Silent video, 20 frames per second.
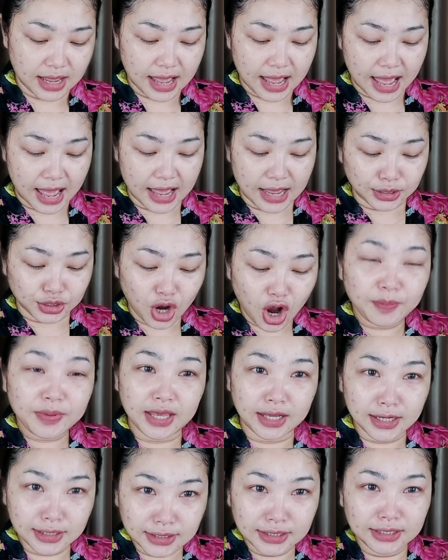อ่ะชอบ
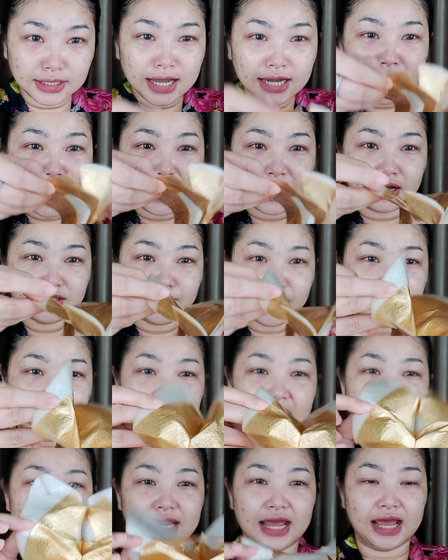อีกก็คือข้างในเนี่ยเขาจะเป็น
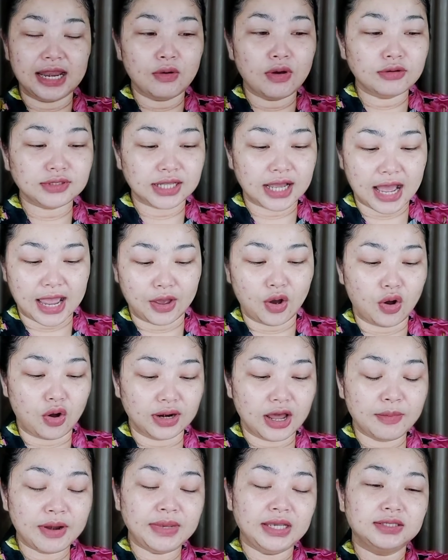ตะข่ายนะ เราก็เอาตะข่ายออก
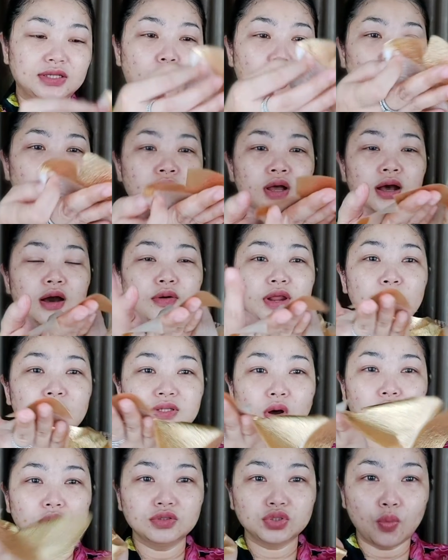แล้วมันมี2เขาเรียก
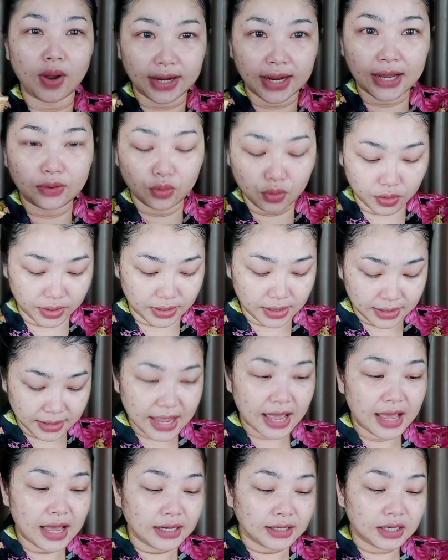ว่า 2 ส่วนนะคะ ทุกคน
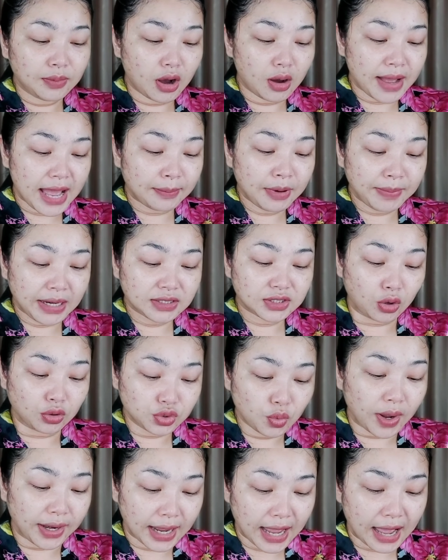เนี่ยคือพอมาร์กมันเป็น
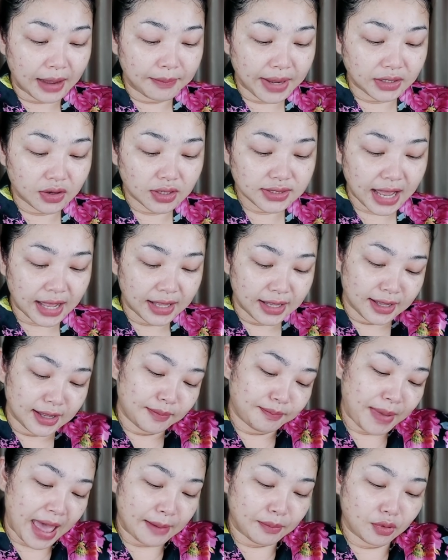2 ส่วนนะคะ มันก็จะ
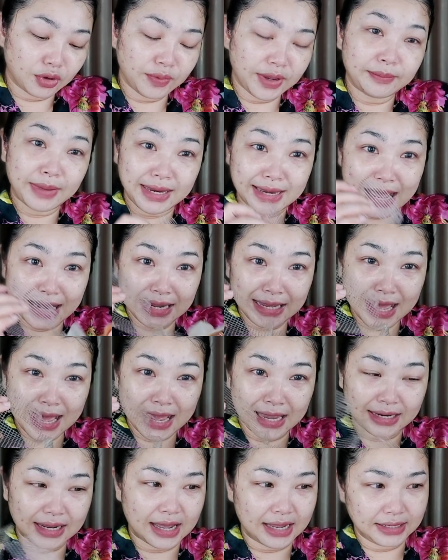แปะบริเวณใบหน้าได้
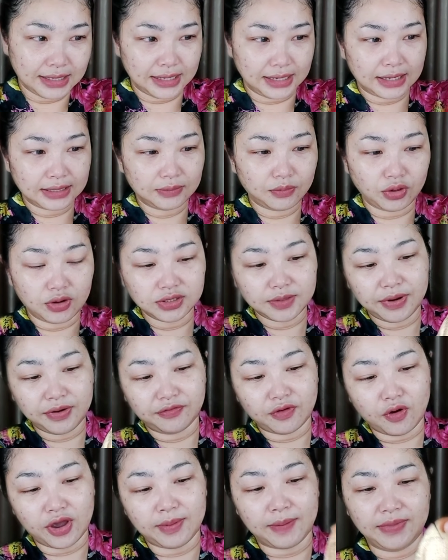ง่ายนะคะ นี่ข้างบนเขาจะเป็
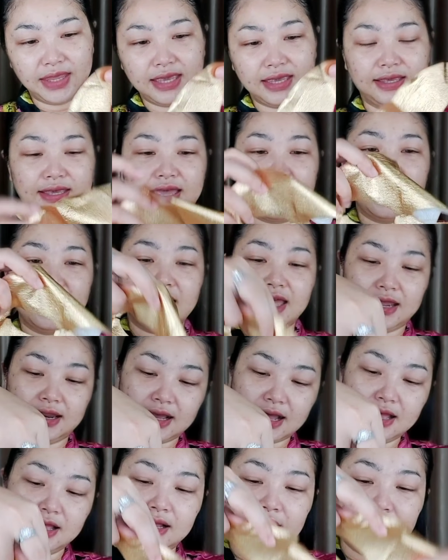นฟอยล์แบบนี้อ่านะคะ